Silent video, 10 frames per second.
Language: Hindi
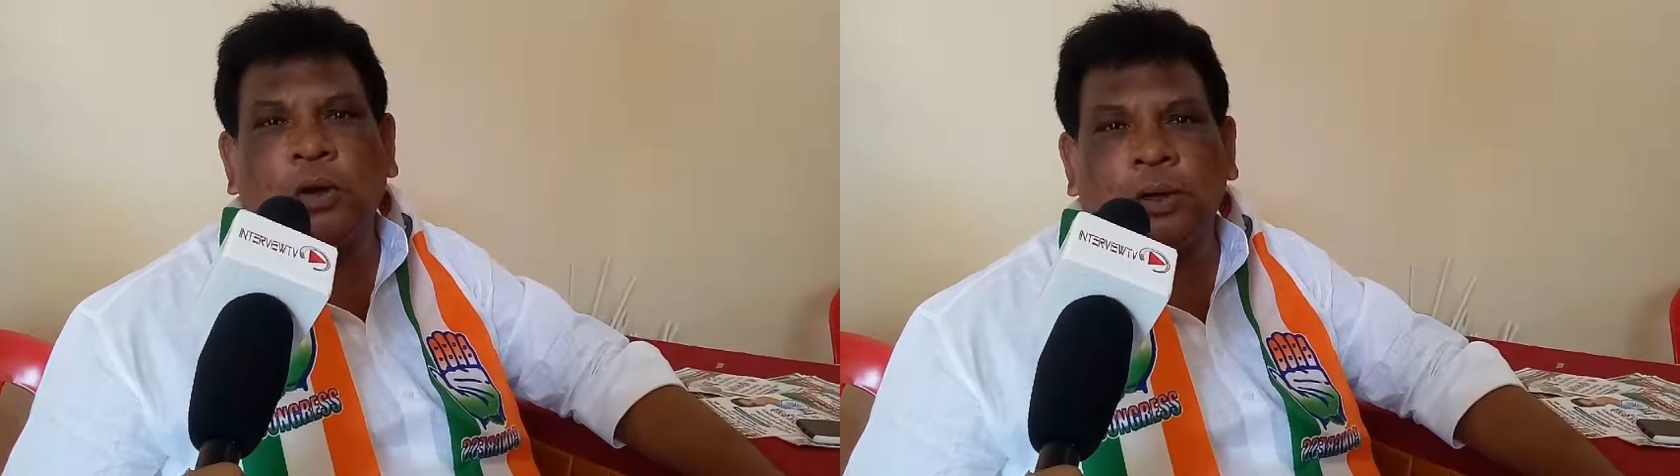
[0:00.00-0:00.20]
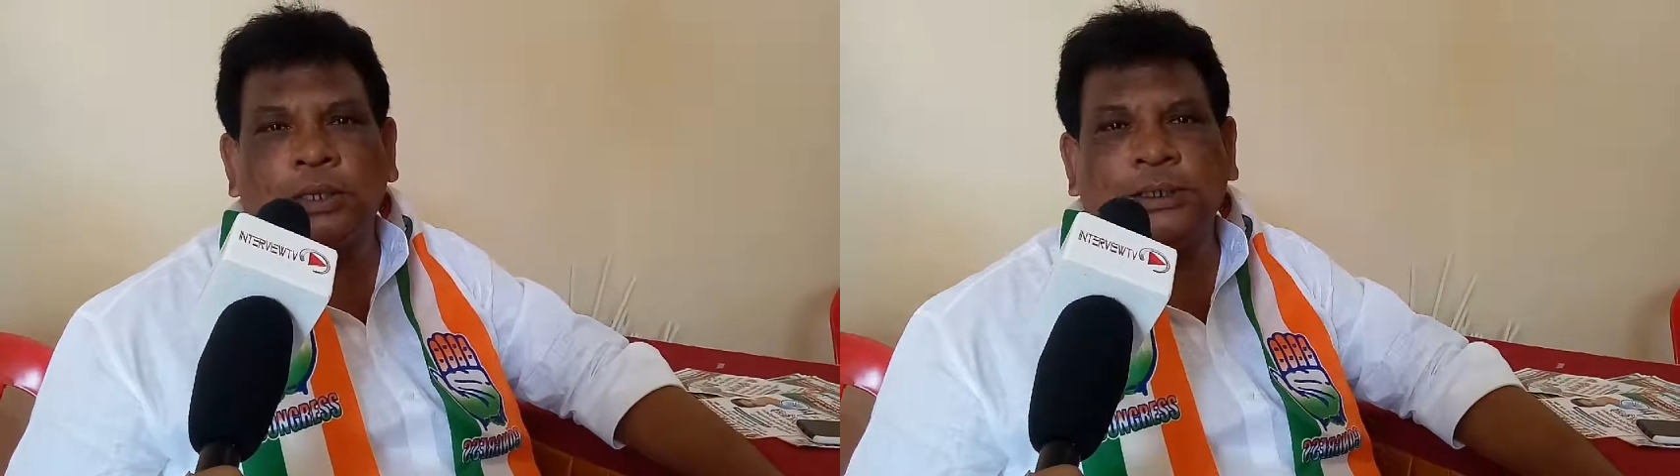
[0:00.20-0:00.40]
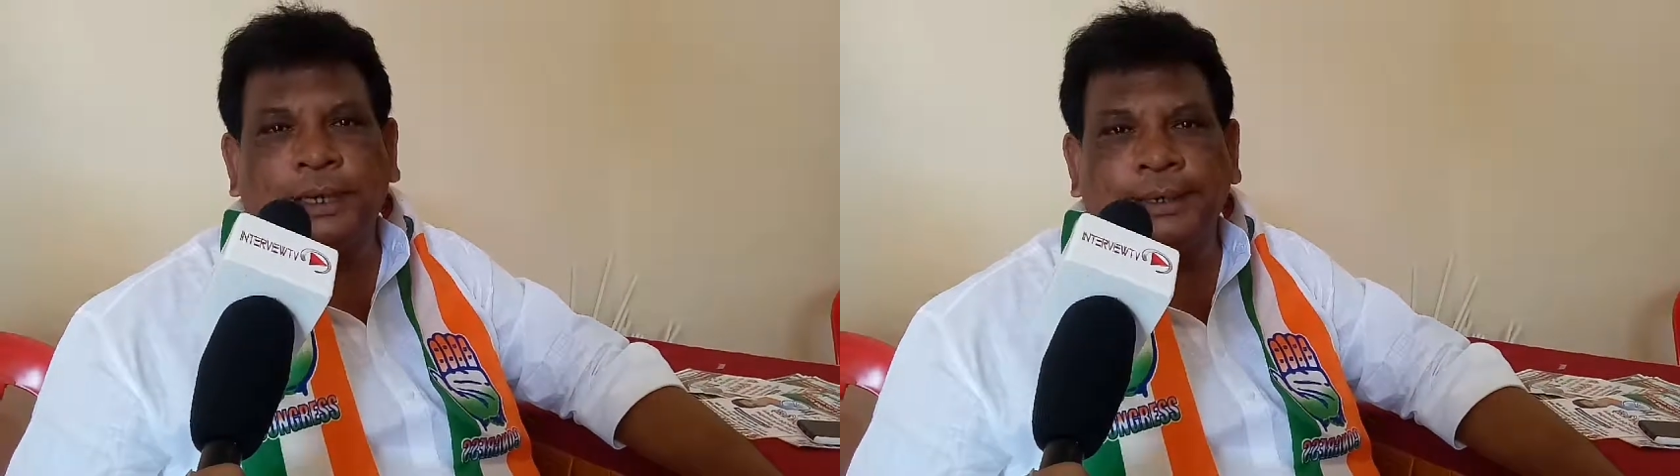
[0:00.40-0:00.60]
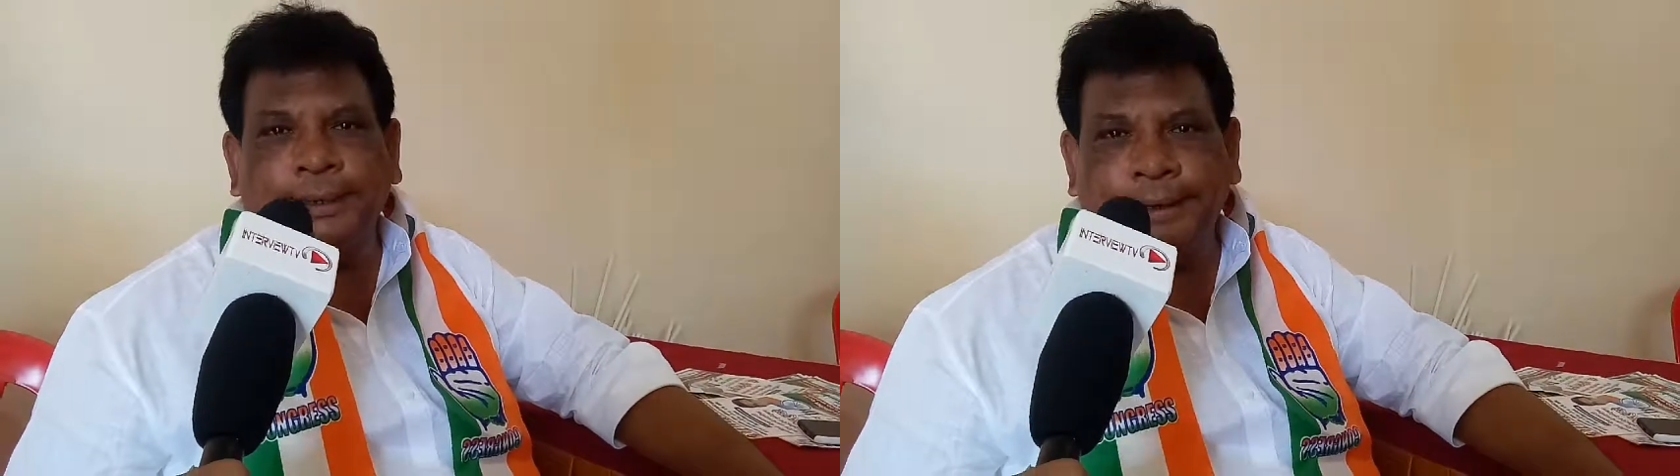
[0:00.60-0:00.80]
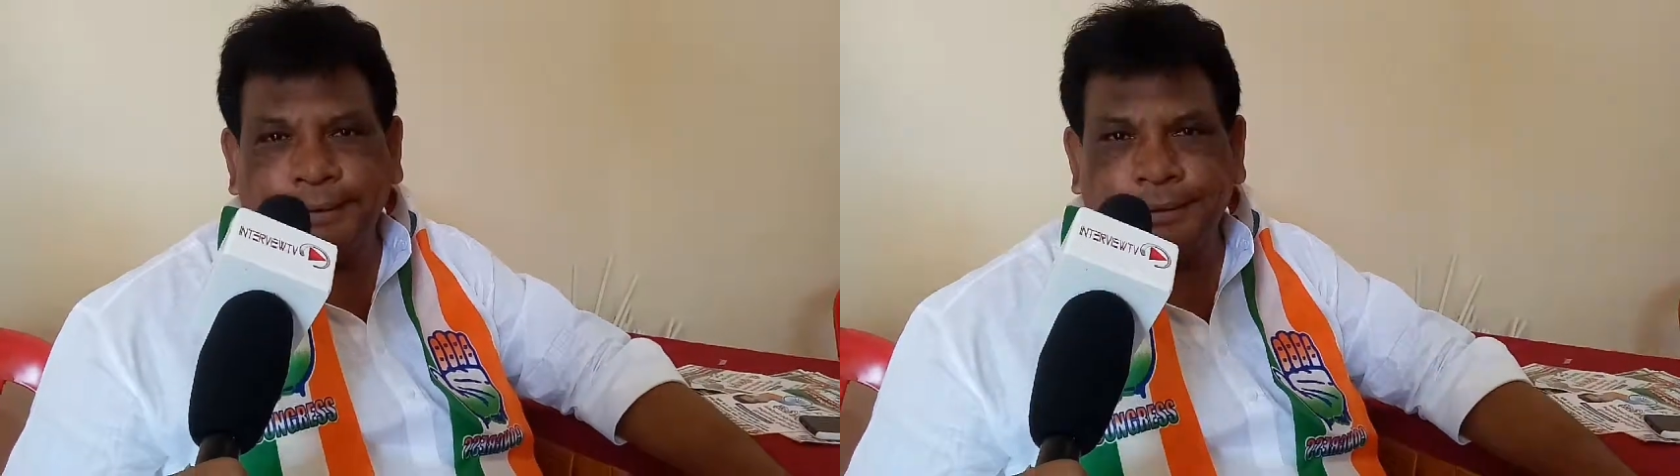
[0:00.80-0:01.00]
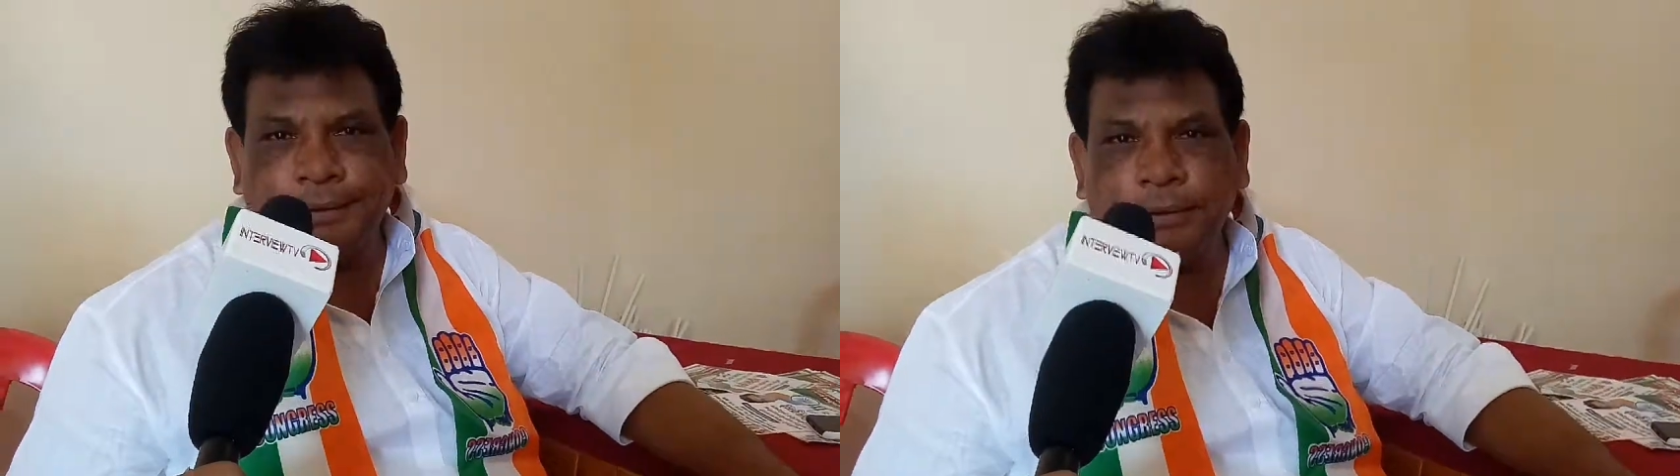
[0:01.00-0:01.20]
कांग्रेस कैंडिडेट